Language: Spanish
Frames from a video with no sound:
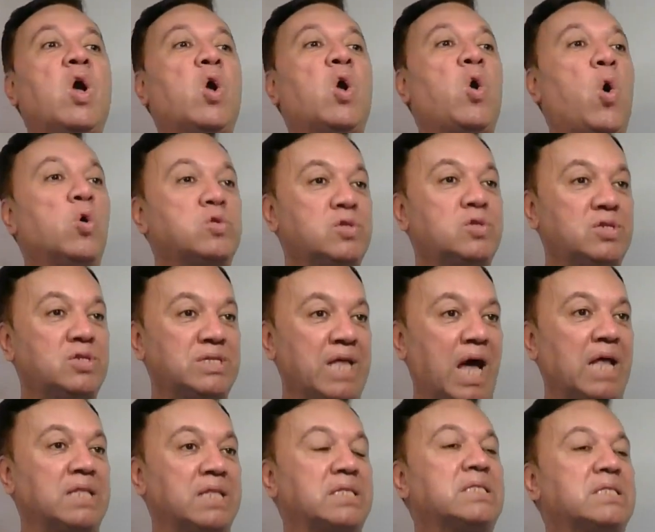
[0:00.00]

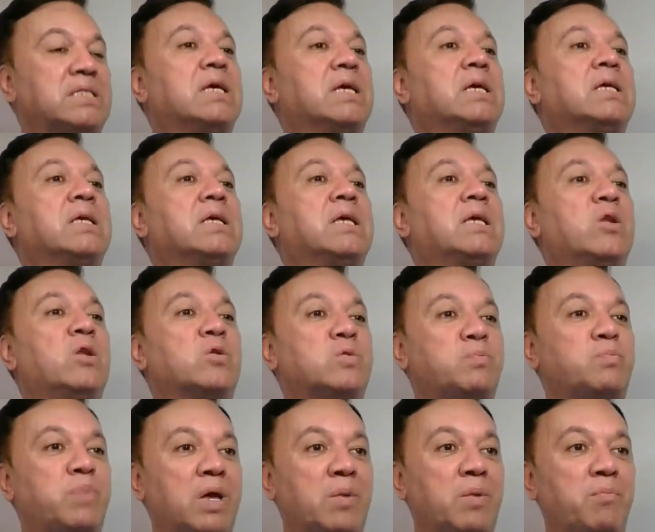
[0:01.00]
constante que nos
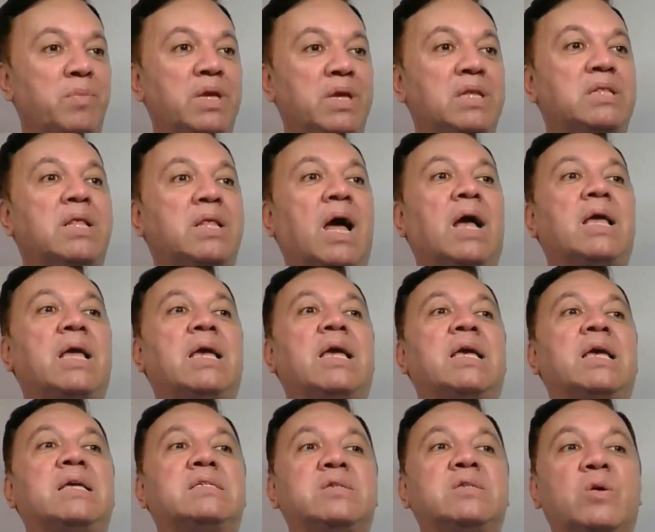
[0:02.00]
permita
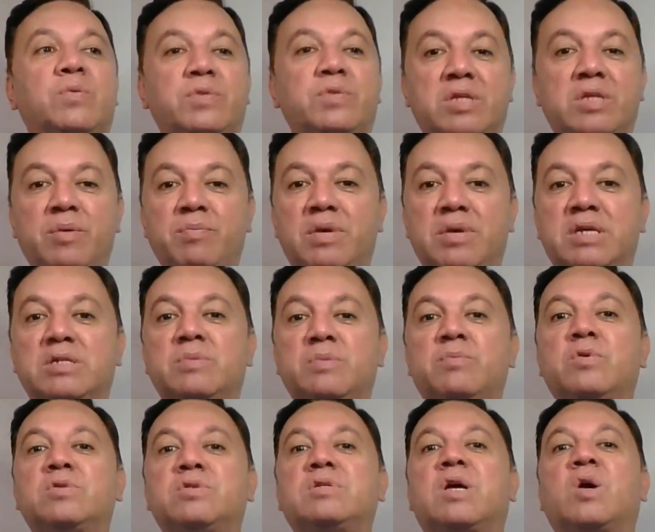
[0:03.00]
que ese
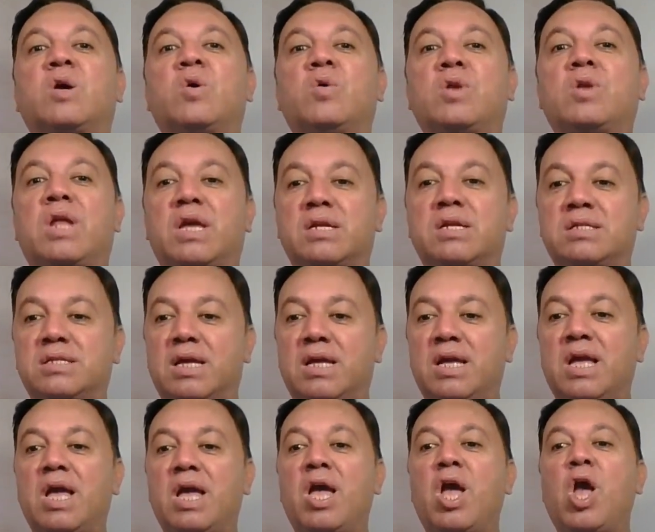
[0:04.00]
optimismo se
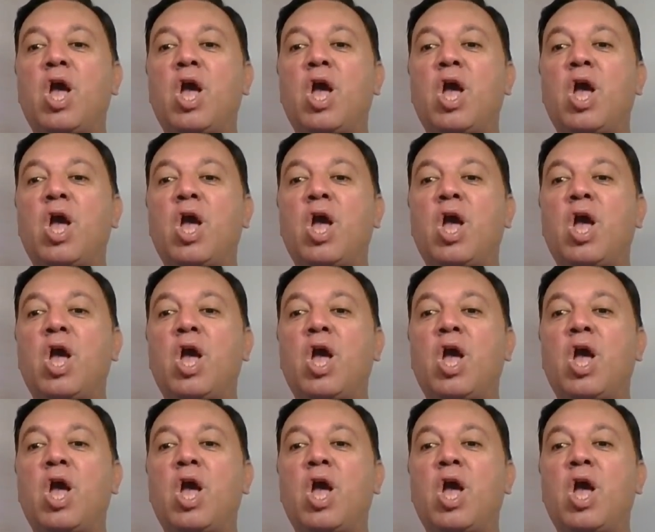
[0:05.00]
conecte